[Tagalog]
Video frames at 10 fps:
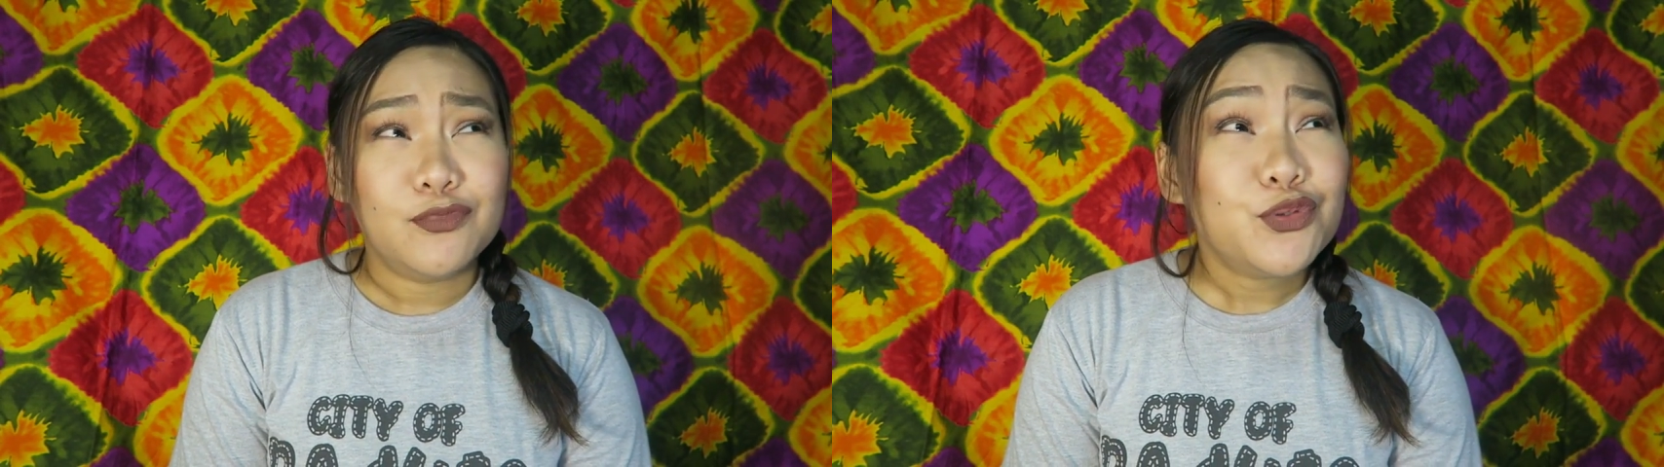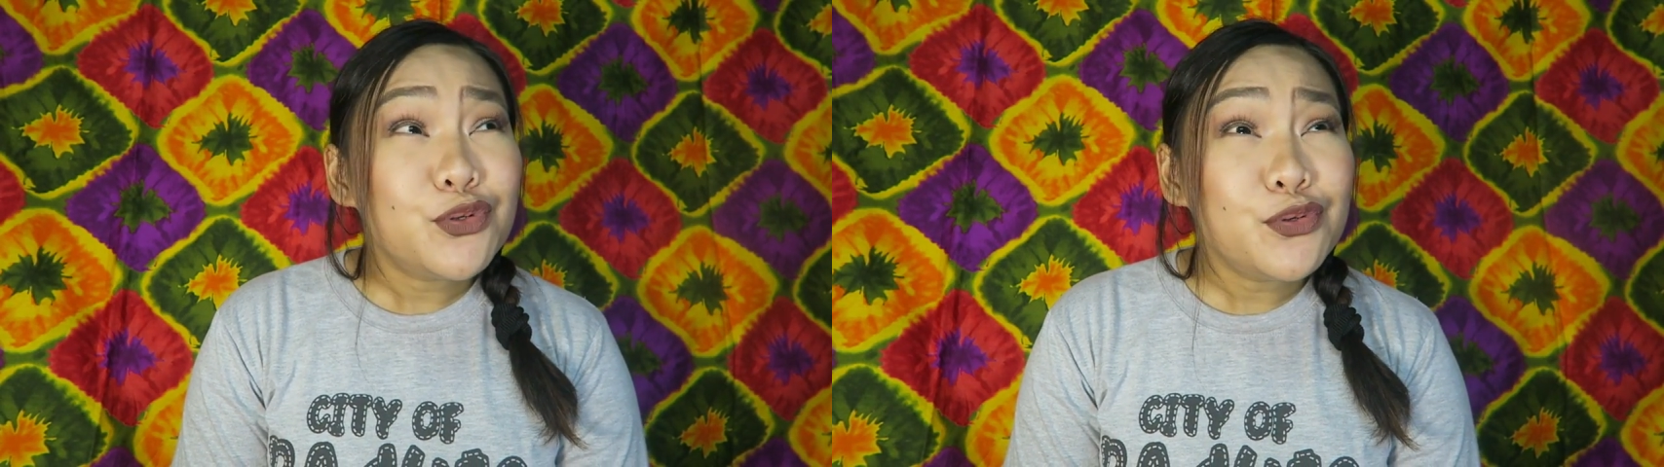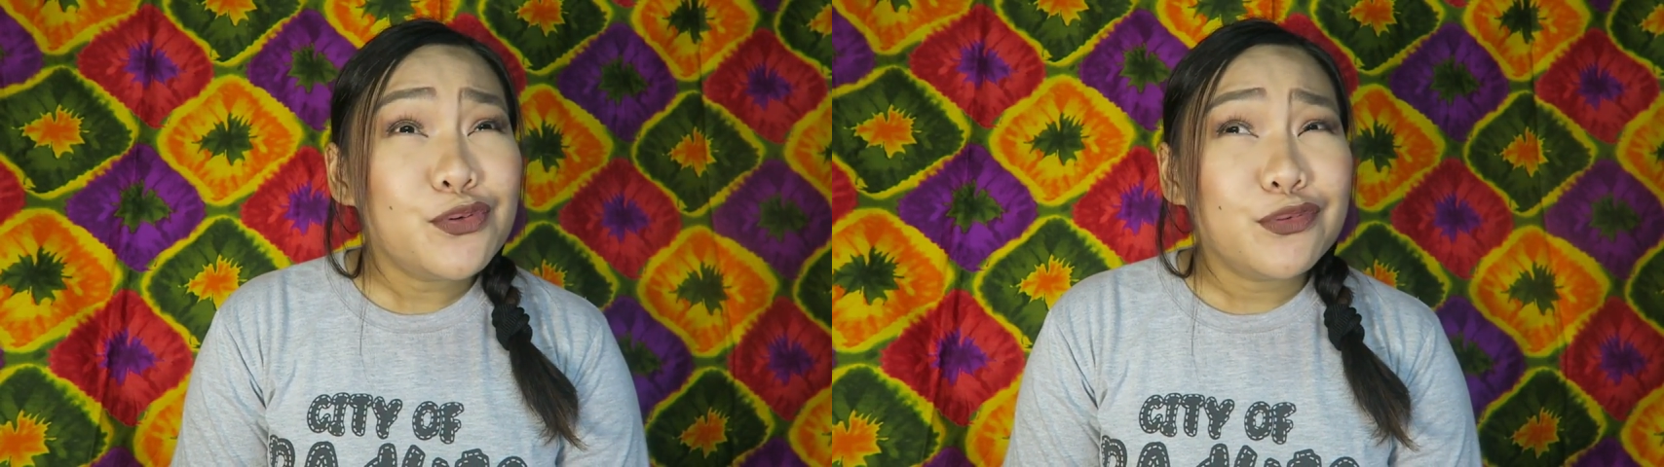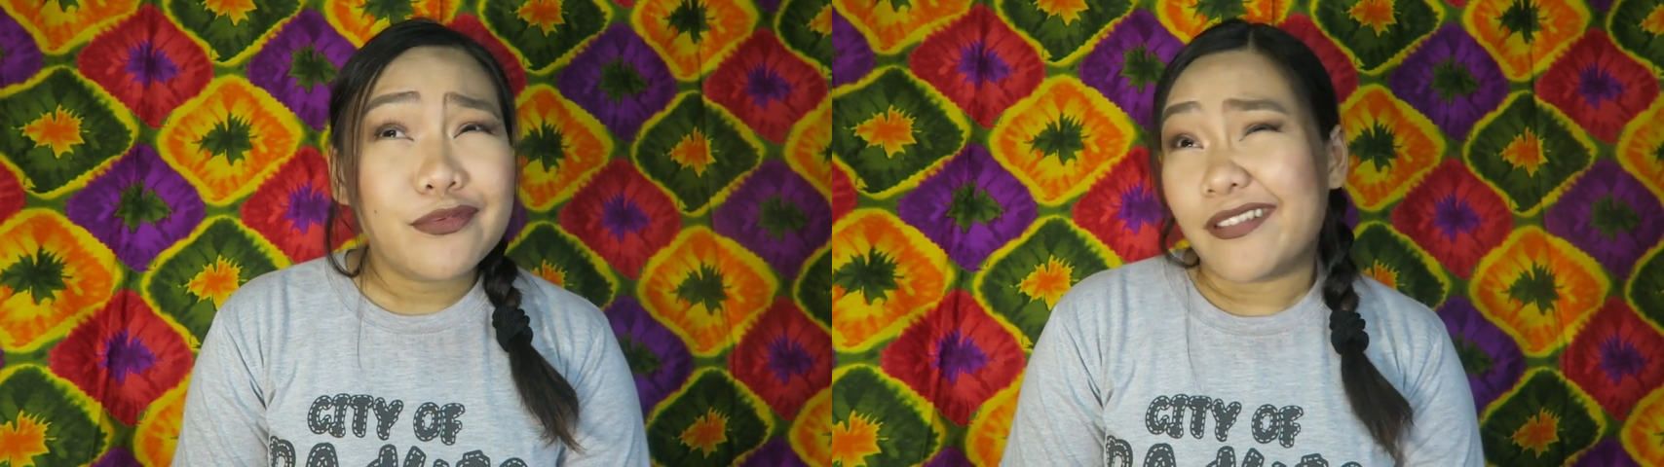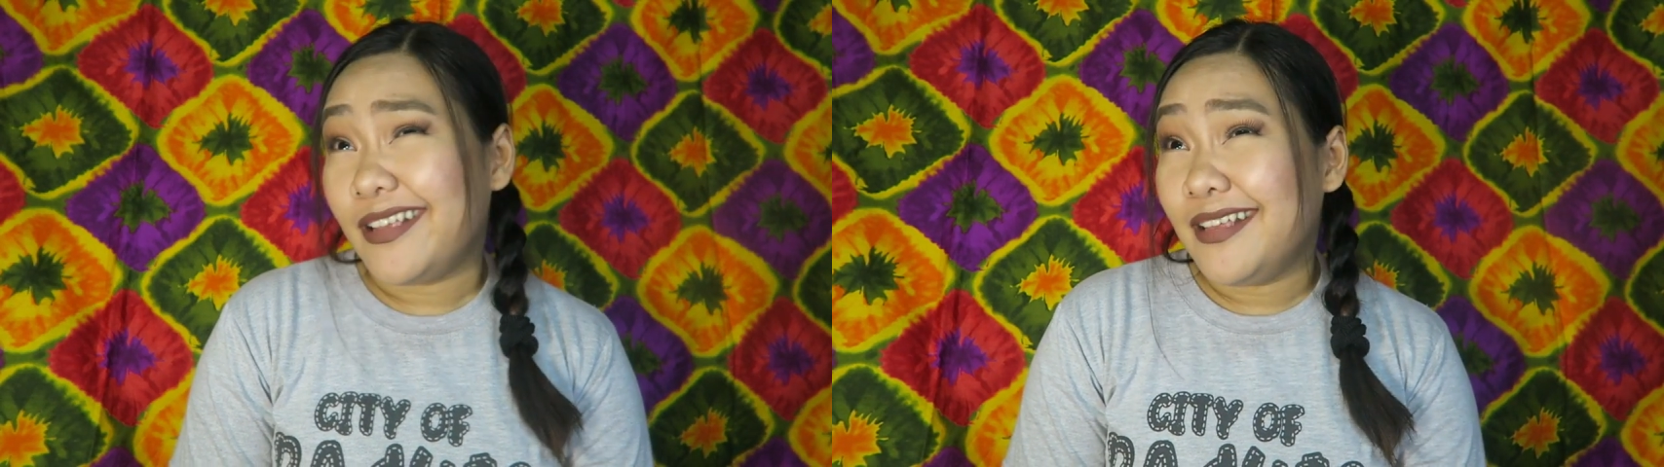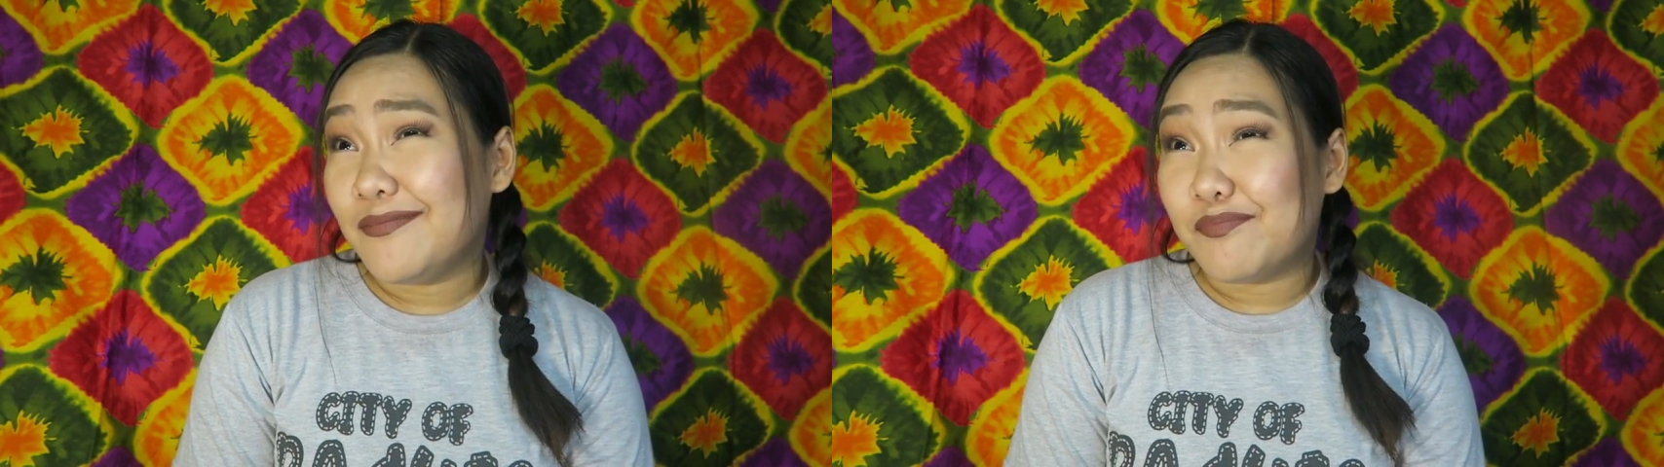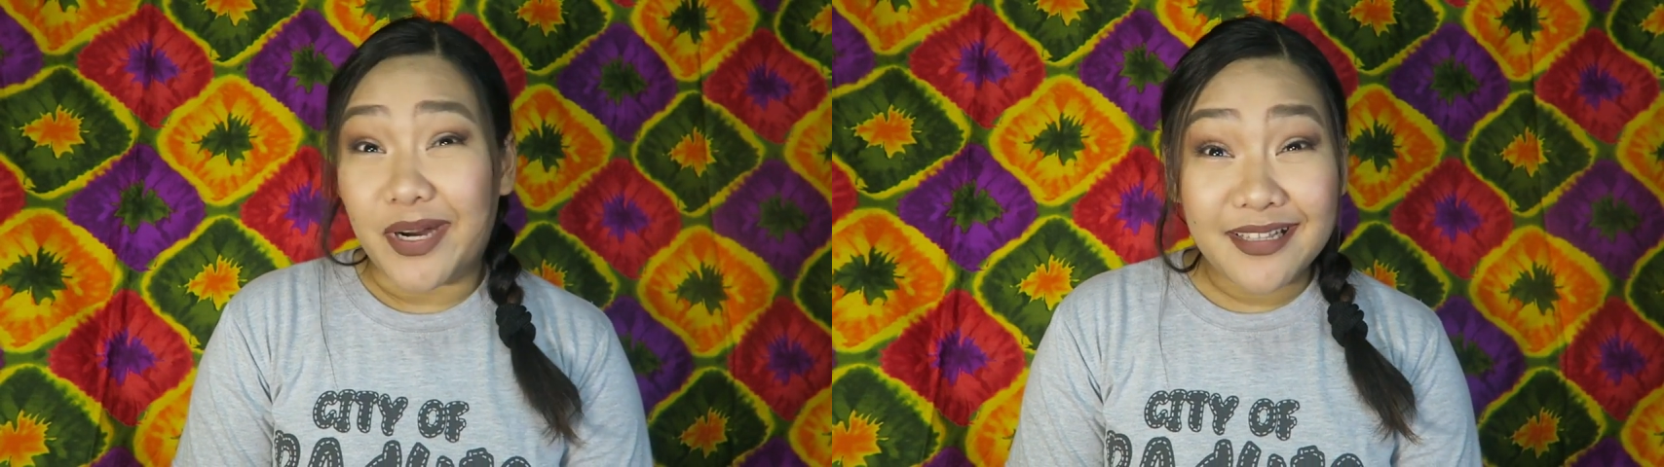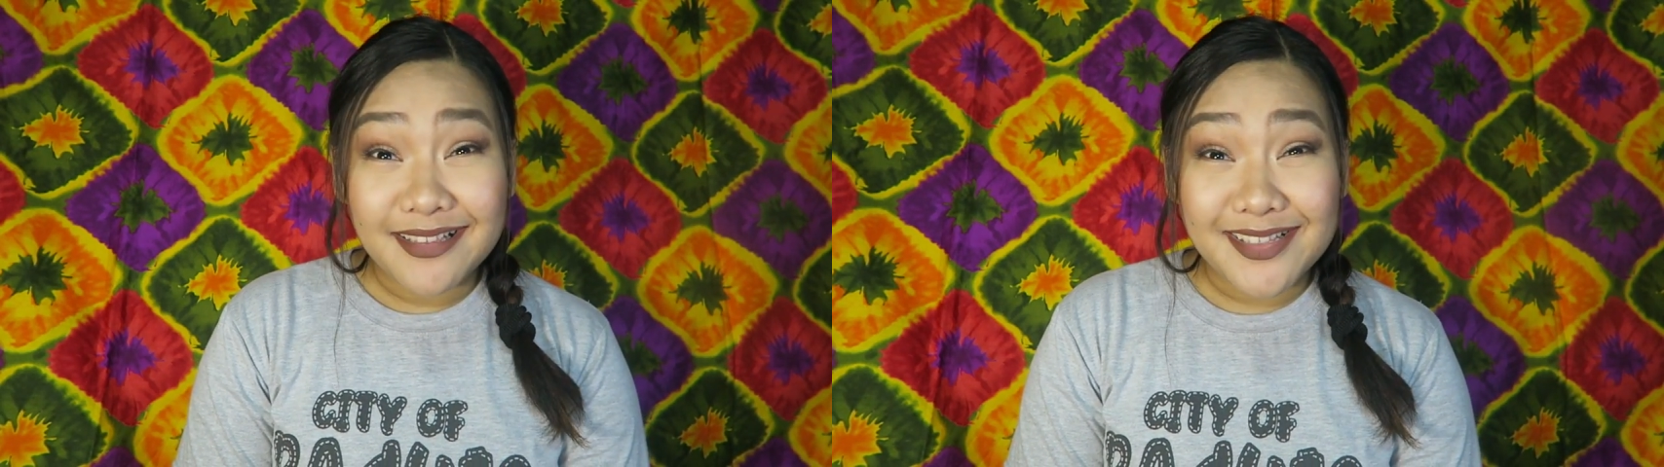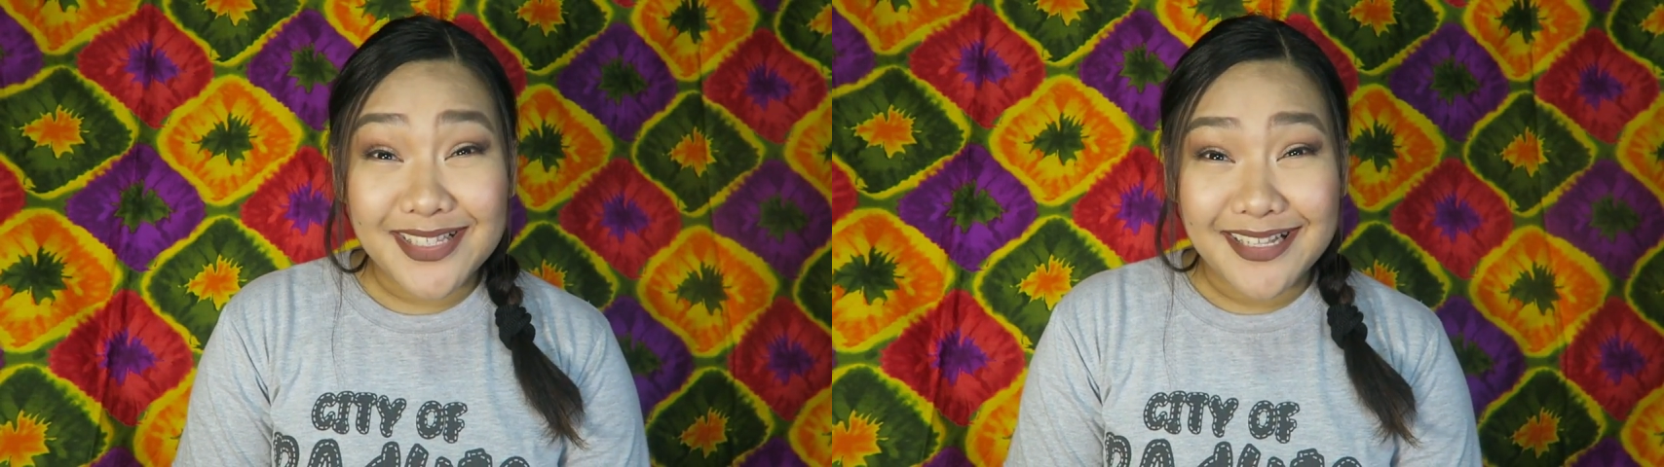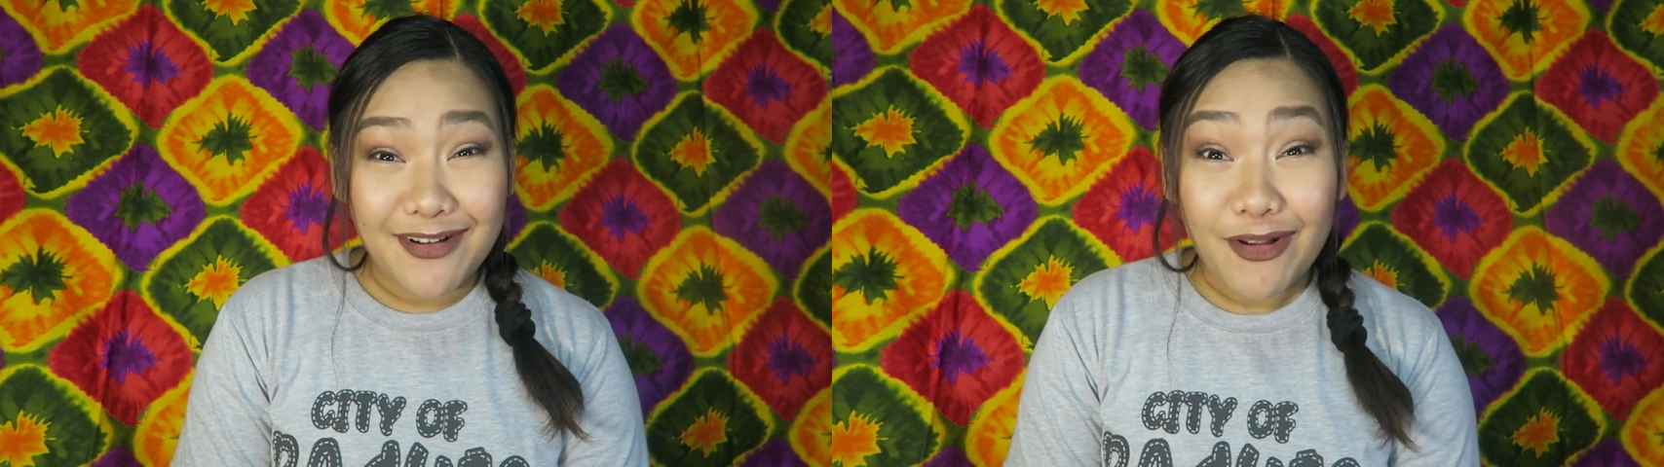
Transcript: two, three months.